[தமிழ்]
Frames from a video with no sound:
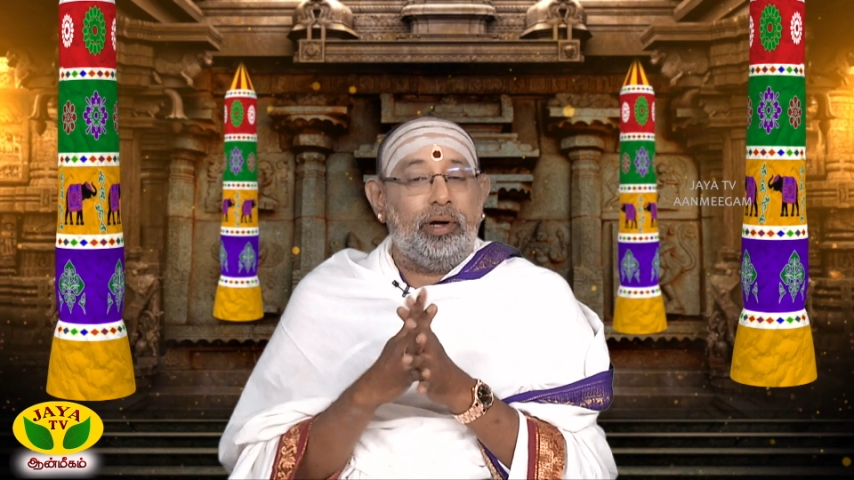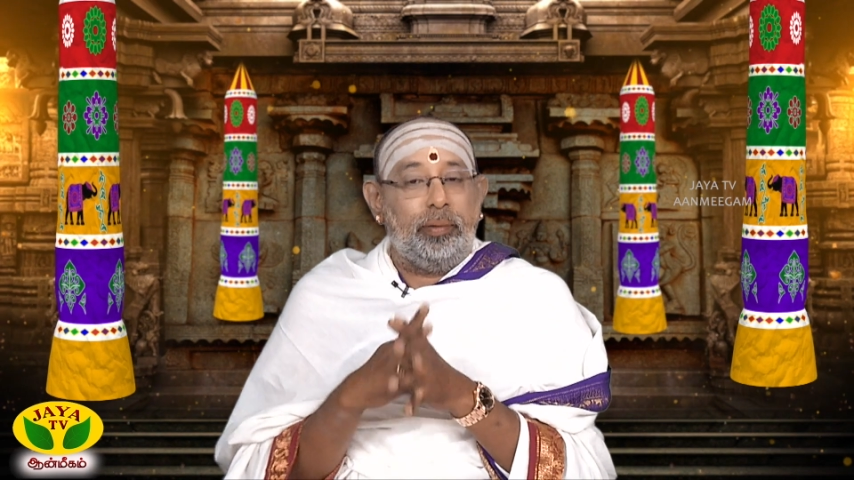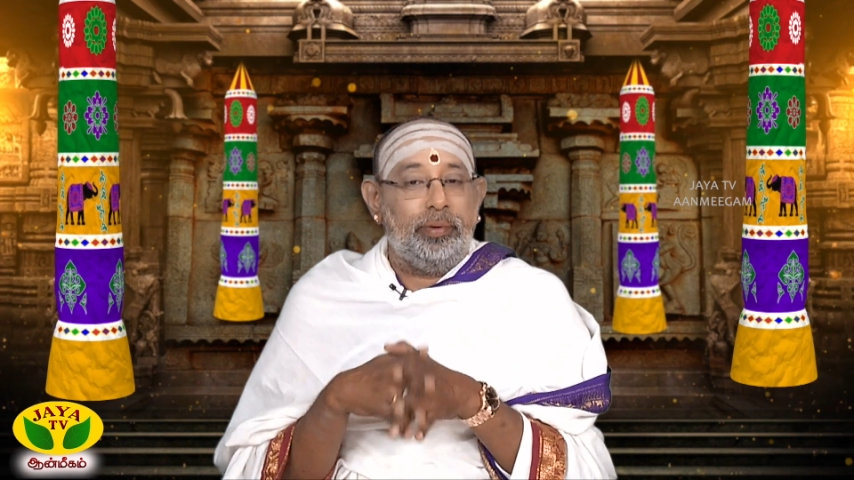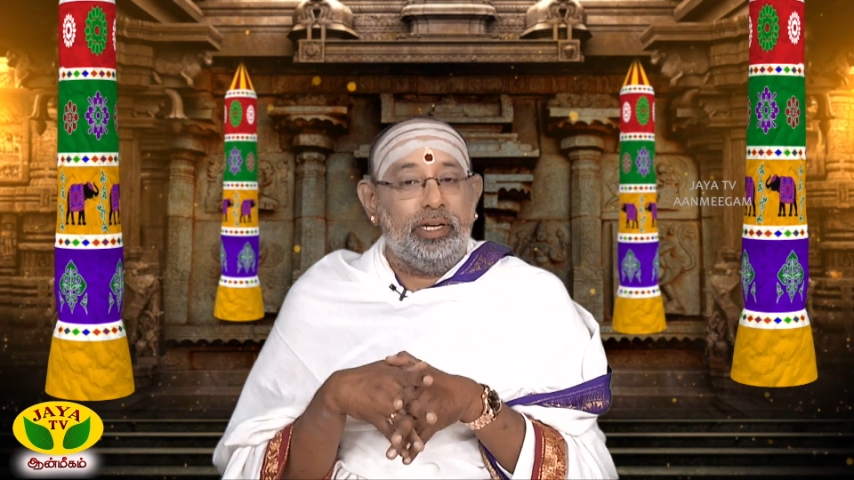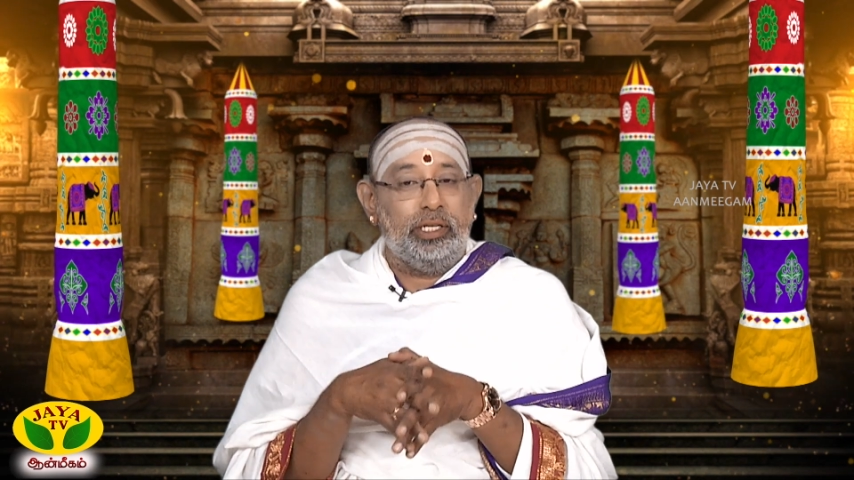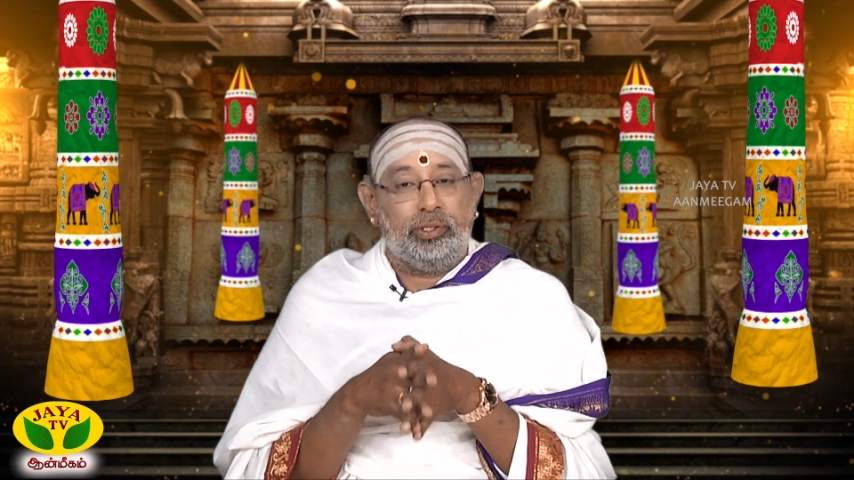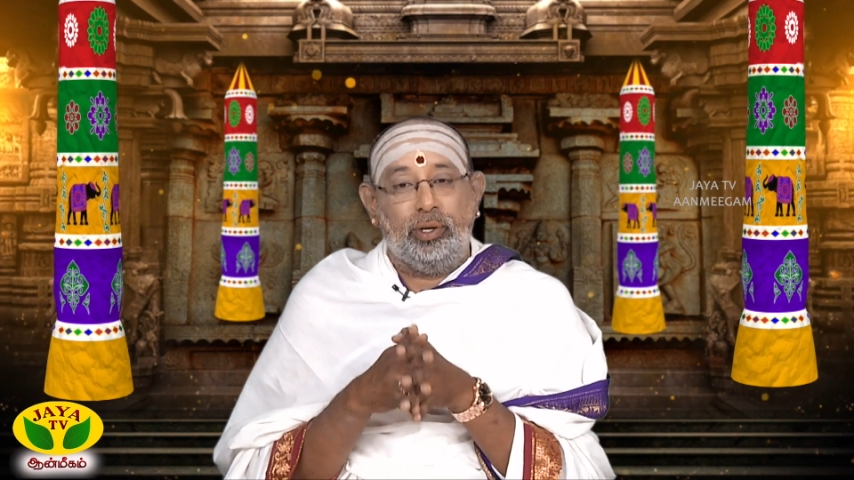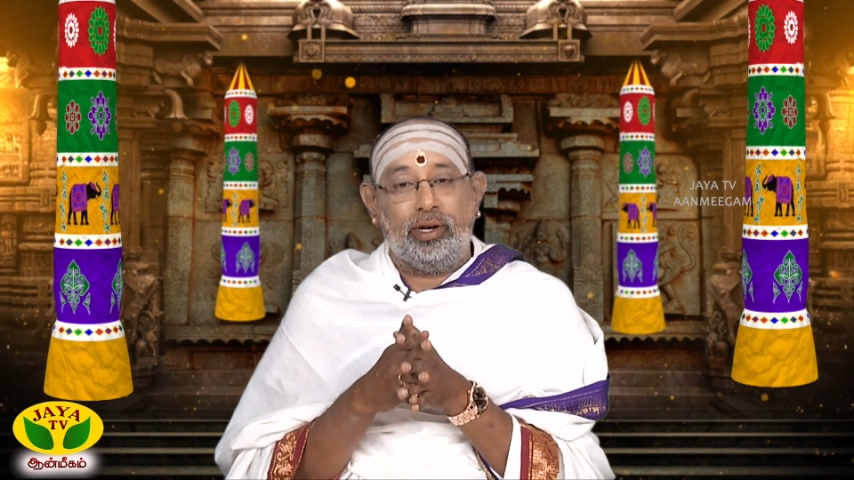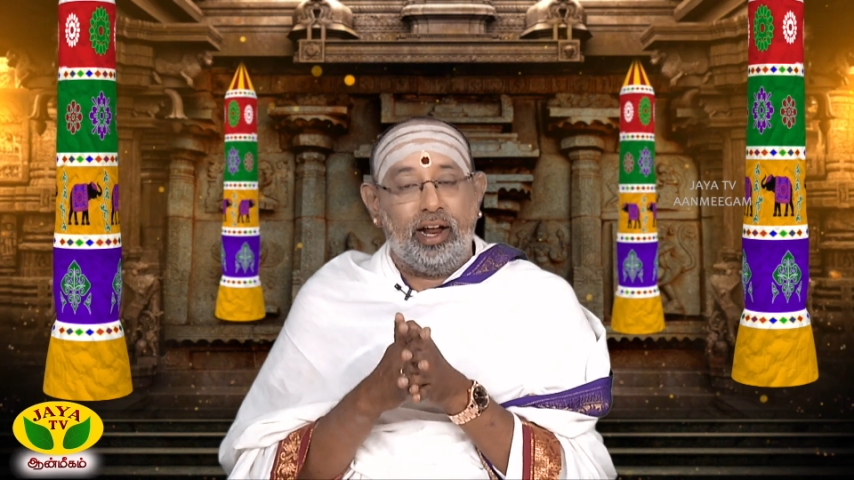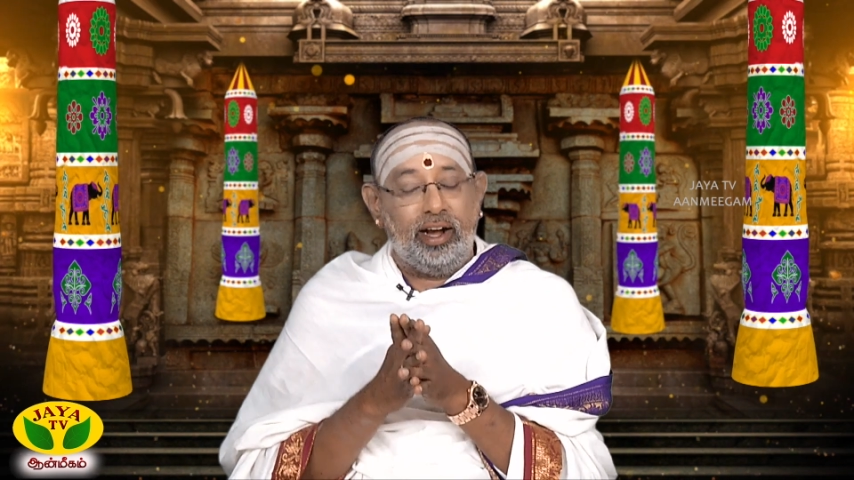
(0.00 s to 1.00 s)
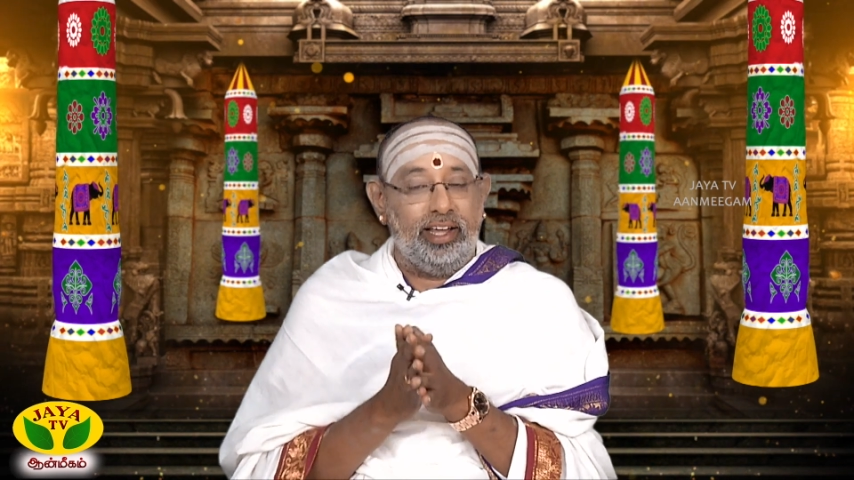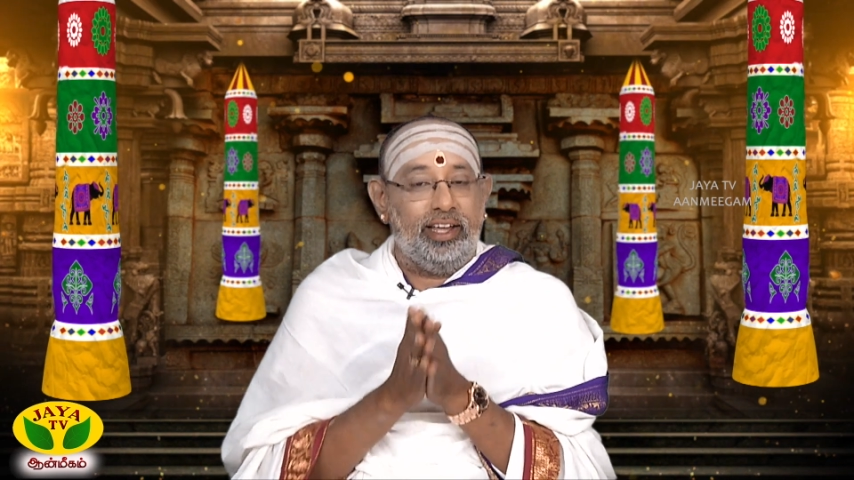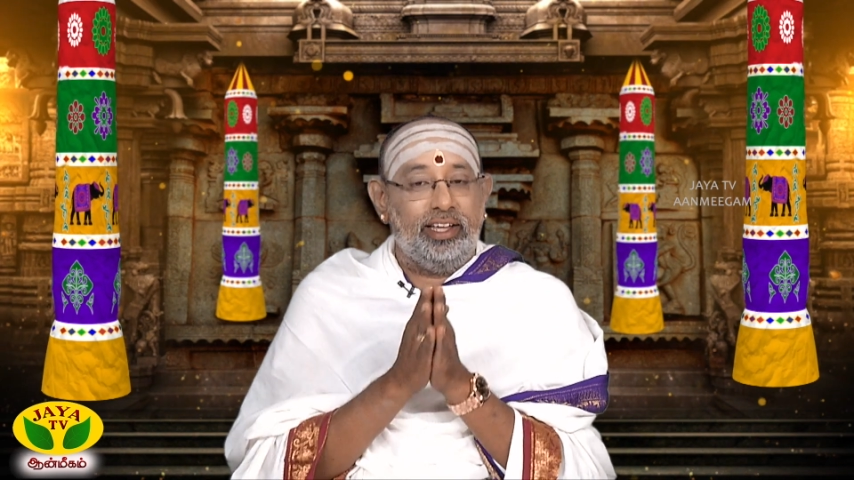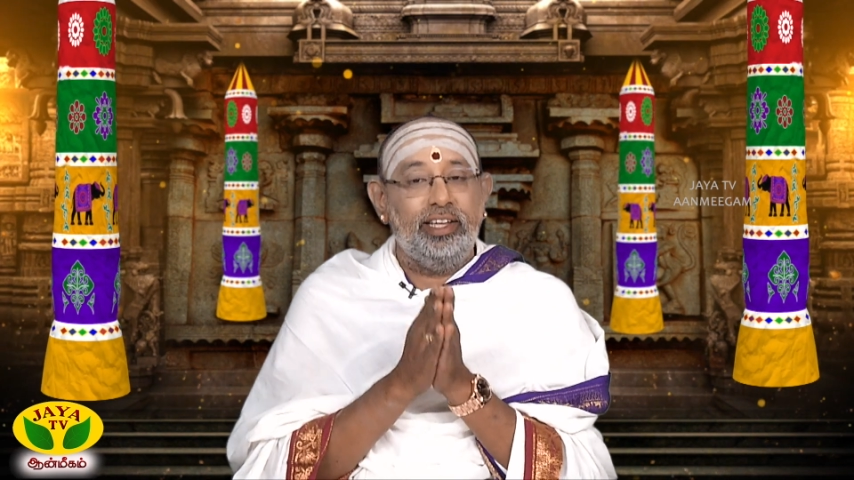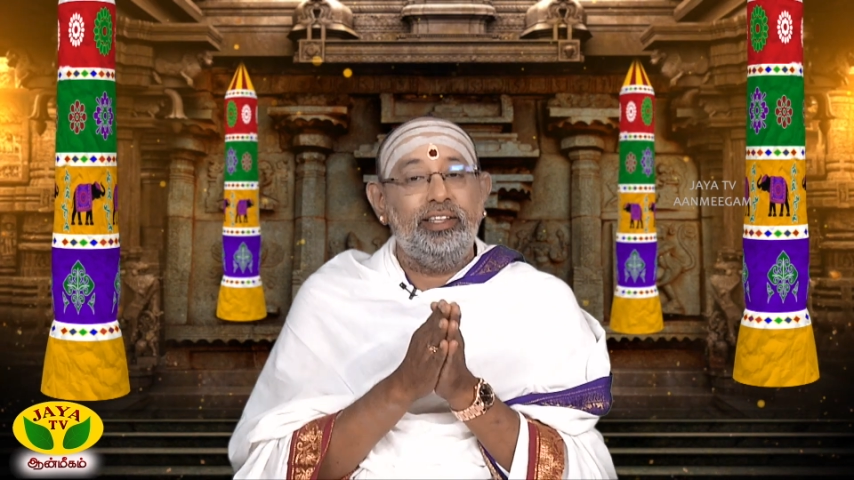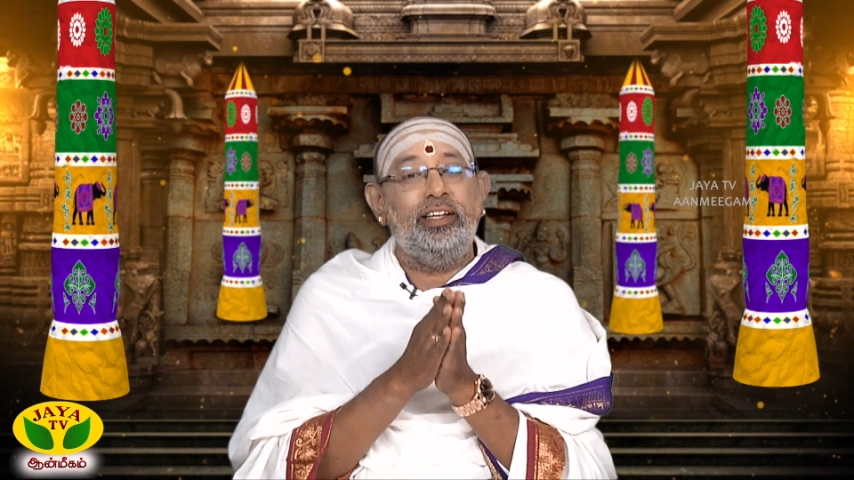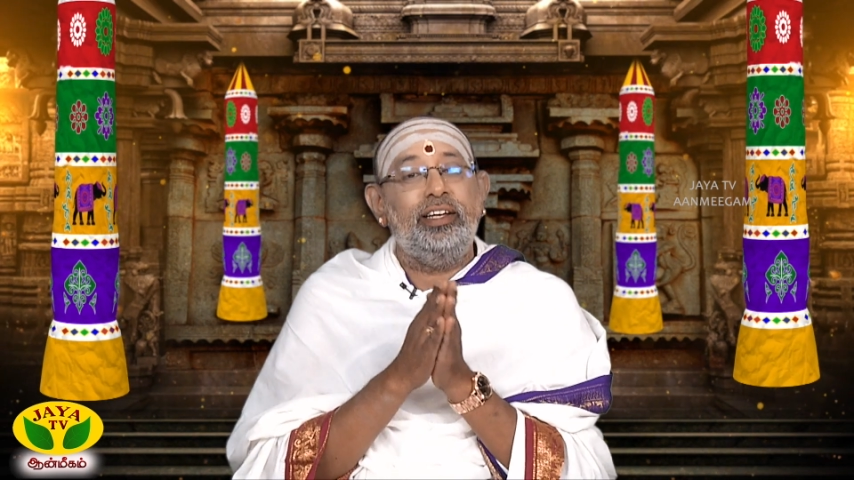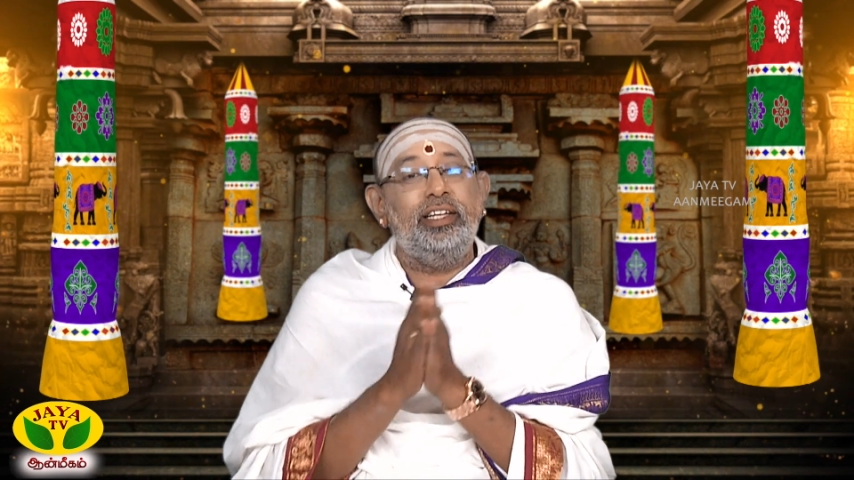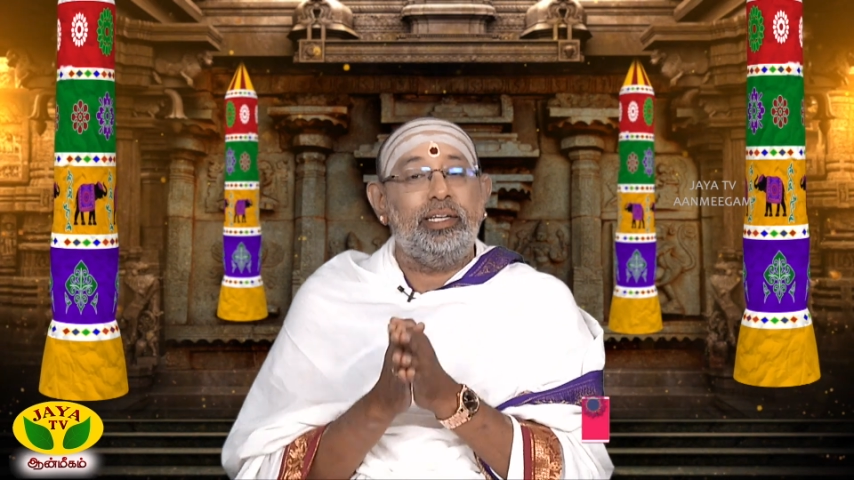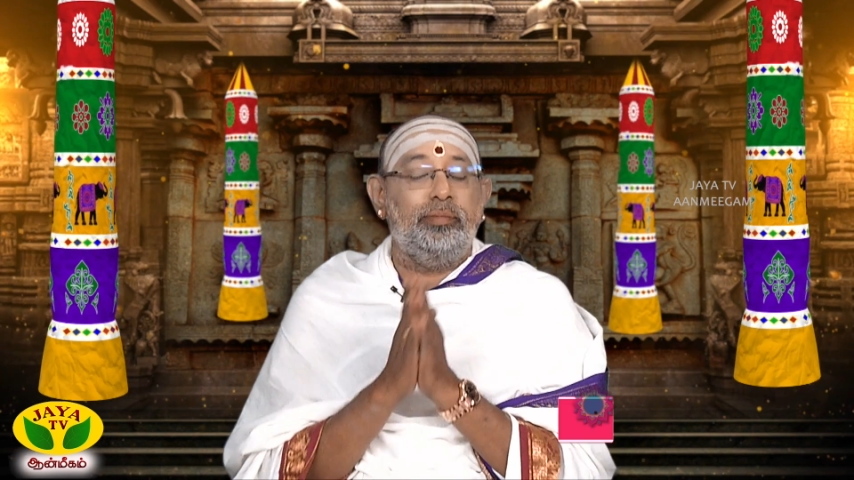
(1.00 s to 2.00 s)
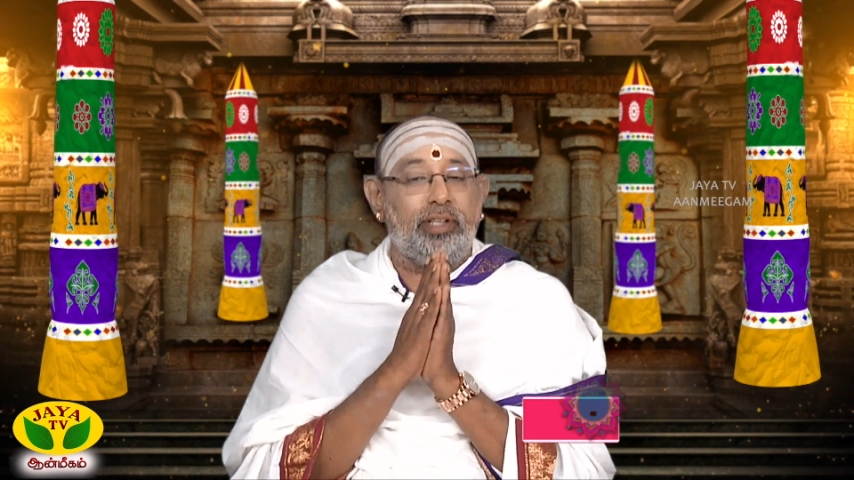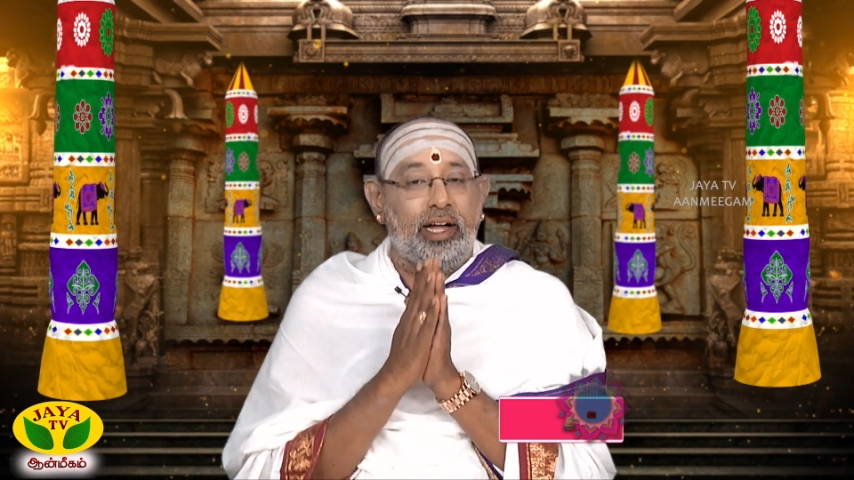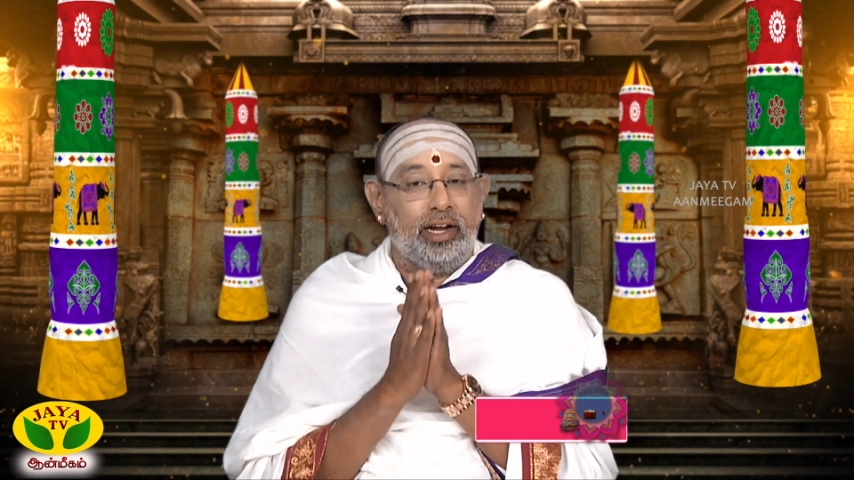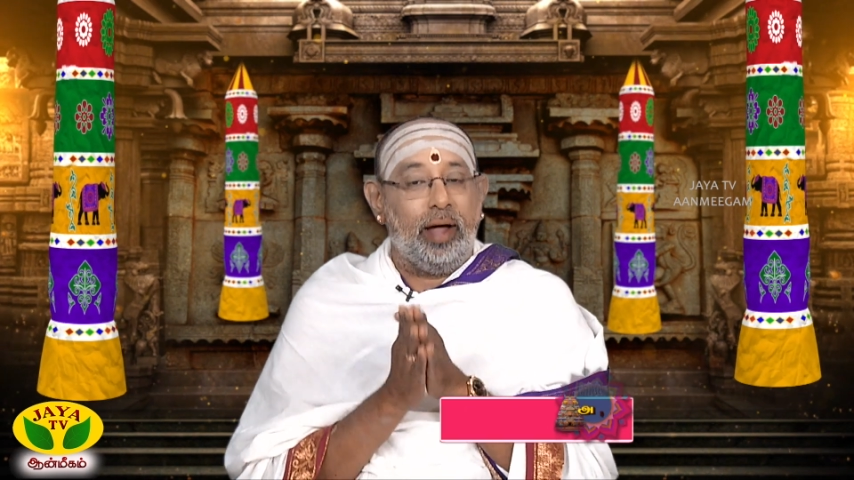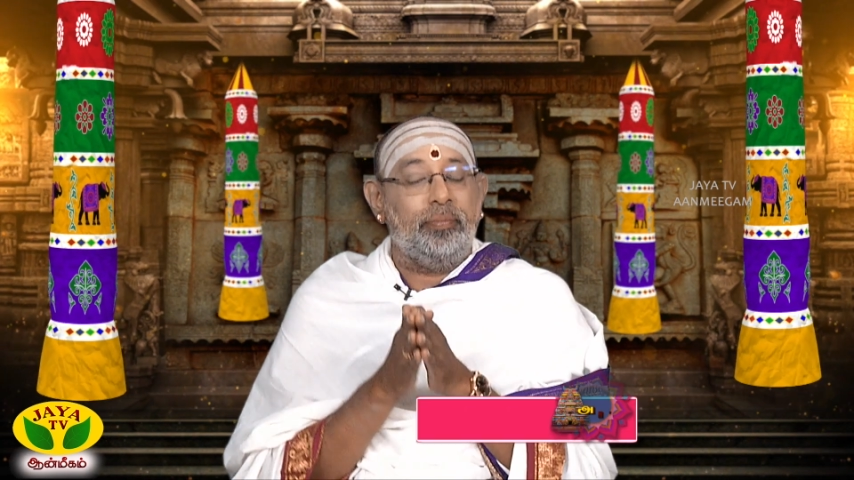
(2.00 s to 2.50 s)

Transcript: அப்படின்னு சொல்கிறாளே இது நிஜம்தானா